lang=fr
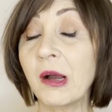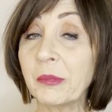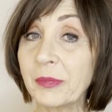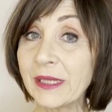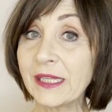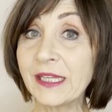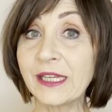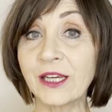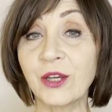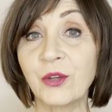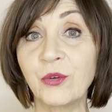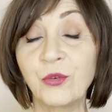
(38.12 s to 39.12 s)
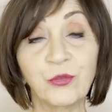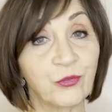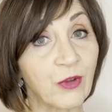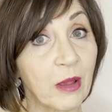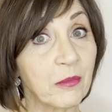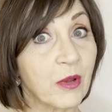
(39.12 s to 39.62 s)
embellir une
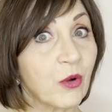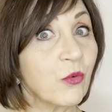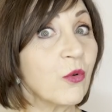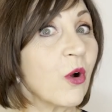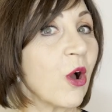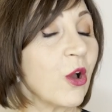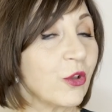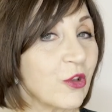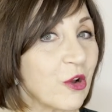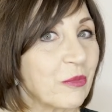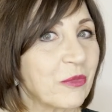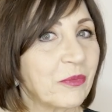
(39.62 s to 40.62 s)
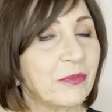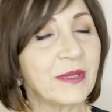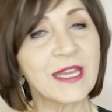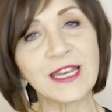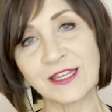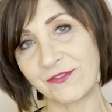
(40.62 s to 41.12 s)
femme ou un homme
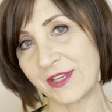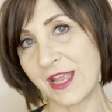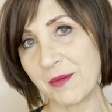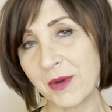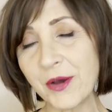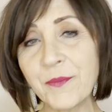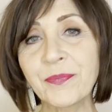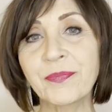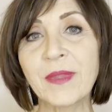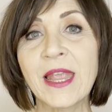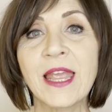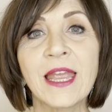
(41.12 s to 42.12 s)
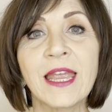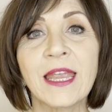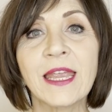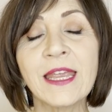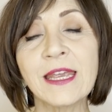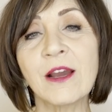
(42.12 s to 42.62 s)
bien évidemment.
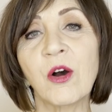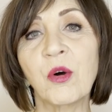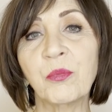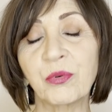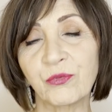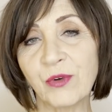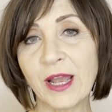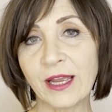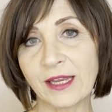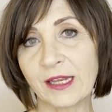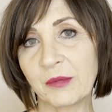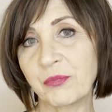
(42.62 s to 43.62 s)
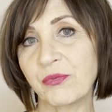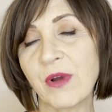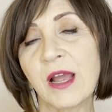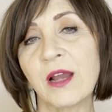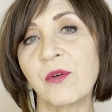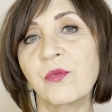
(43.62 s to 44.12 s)
Et on peut voir à quel
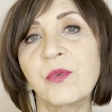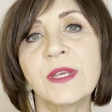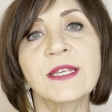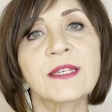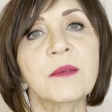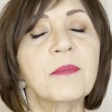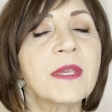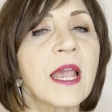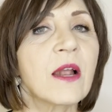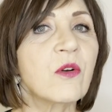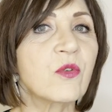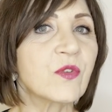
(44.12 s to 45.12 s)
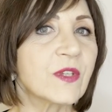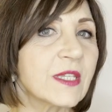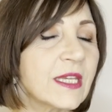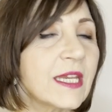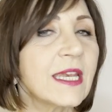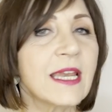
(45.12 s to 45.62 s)
point, oui, c'est bien le
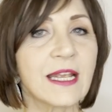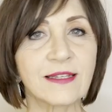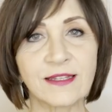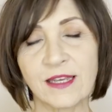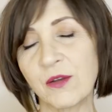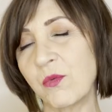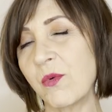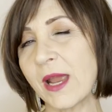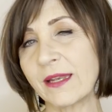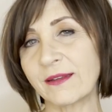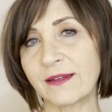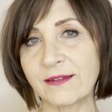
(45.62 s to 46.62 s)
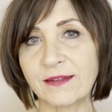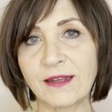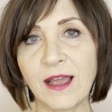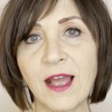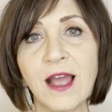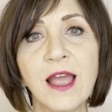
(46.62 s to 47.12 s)
style, la silhouette, etc.
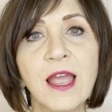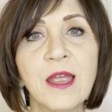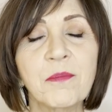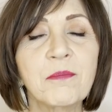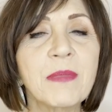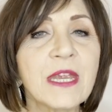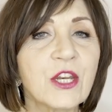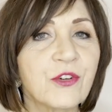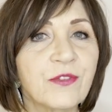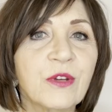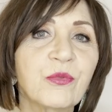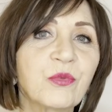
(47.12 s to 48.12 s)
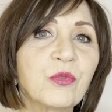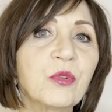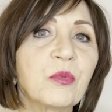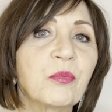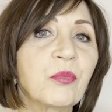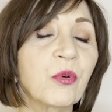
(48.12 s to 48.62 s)
Mais je vais
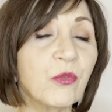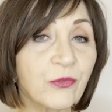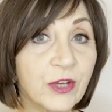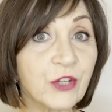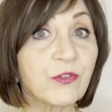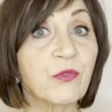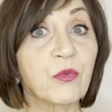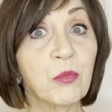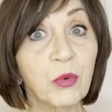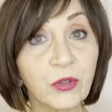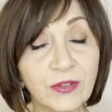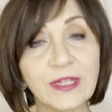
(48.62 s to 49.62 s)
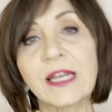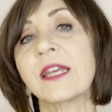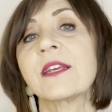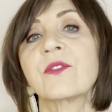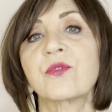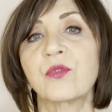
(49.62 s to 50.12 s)
vous prouver, je vais vous
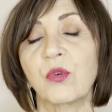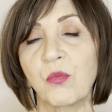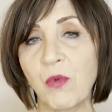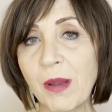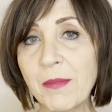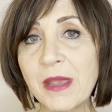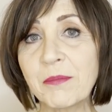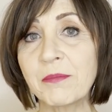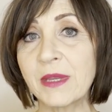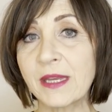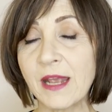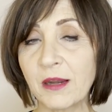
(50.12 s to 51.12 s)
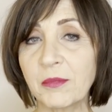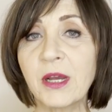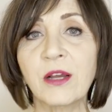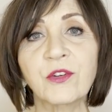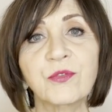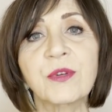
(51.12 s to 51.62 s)
montrer sur moi-même, mais
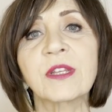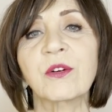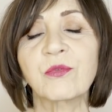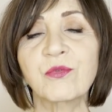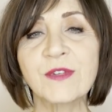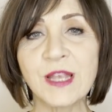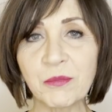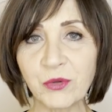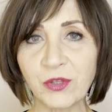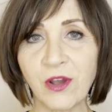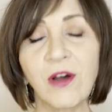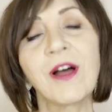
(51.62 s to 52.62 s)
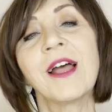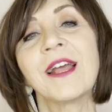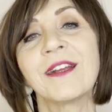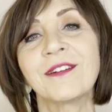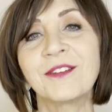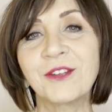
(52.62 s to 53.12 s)
également ensuite en vous amenant
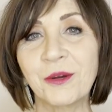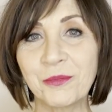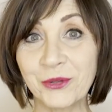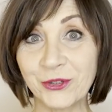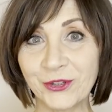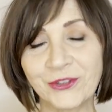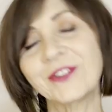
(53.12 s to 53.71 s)
dans mon